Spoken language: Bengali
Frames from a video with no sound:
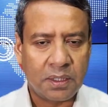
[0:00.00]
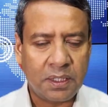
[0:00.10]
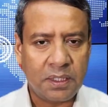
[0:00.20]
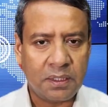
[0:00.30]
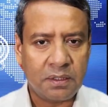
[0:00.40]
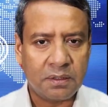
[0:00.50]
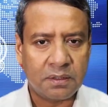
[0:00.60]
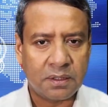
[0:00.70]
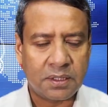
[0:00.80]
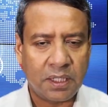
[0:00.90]
তিনি
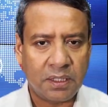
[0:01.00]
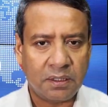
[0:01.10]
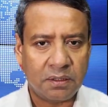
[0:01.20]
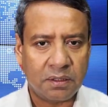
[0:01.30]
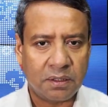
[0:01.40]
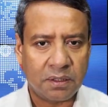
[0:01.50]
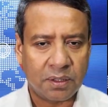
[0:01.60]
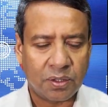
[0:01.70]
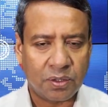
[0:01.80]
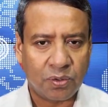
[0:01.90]
সেই
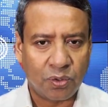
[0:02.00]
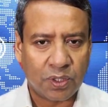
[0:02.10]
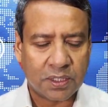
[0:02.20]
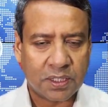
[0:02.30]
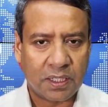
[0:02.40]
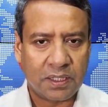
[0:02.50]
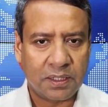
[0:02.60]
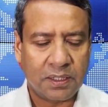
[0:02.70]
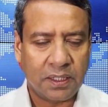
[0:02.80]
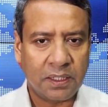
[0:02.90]
কোর্ট কাছারিতে
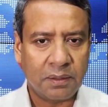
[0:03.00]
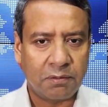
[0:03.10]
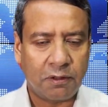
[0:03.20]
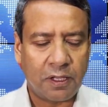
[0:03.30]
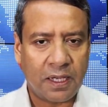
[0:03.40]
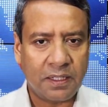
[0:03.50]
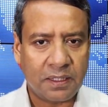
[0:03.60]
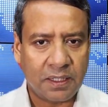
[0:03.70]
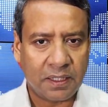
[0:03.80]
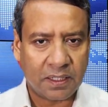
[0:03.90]
গিয়ে ফ্লাইং
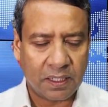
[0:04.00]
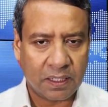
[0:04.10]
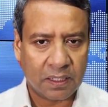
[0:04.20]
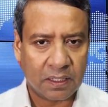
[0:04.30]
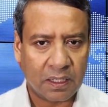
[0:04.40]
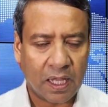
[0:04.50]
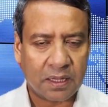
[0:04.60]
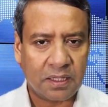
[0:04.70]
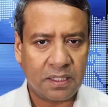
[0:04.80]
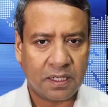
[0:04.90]
কিক খেলেন
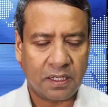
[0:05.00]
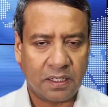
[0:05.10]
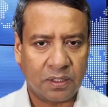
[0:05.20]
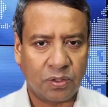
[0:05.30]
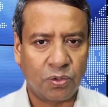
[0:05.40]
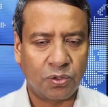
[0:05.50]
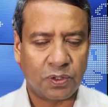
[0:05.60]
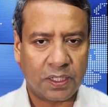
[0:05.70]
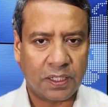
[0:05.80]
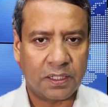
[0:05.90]
লাথি খেলেন গুতো
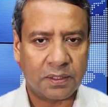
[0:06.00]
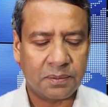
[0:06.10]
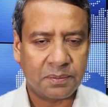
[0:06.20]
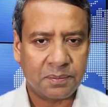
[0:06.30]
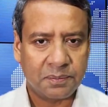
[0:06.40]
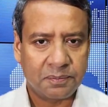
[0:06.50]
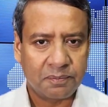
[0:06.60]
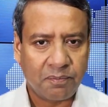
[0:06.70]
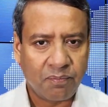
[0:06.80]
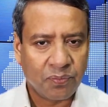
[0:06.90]
খেলেন
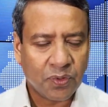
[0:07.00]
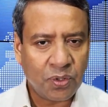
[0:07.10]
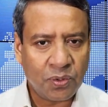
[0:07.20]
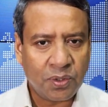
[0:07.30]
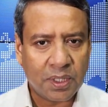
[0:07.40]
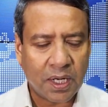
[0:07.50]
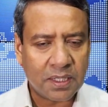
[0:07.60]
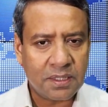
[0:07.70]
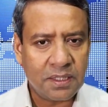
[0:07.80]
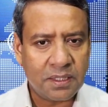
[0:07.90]
তো
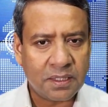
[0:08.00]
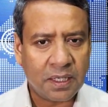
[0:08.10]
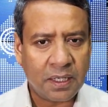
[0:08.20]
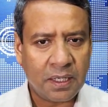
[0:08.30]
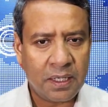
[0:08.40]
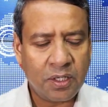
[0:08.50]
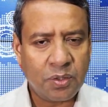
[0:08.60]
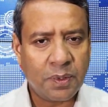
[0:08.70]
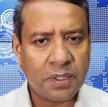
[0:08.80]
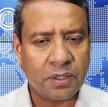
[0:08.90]
রাজনীতিটা
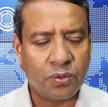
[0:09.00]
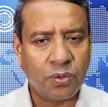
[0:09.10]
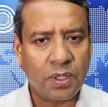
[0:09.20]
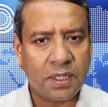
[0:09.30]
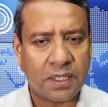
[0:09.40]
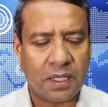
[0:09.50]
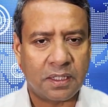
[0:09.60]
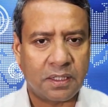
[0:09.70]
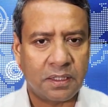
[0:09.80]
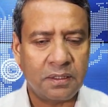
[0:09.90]
এরকম একটা নোংরা
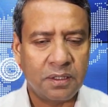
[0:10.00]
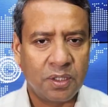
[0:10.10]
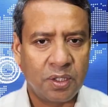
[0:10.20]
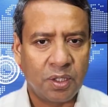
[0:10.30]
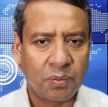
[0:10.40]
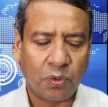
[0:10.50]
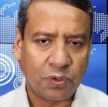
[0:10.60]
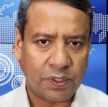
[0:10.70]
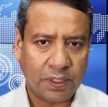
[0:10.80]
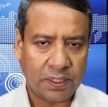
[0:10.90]
জায়গাতে
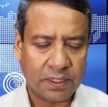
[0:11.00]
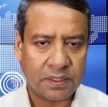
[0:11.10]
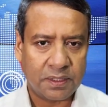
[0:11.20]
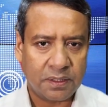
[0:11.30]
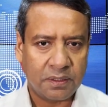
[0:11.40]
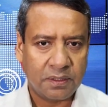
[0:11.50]
পৌঁছে গিয়েছে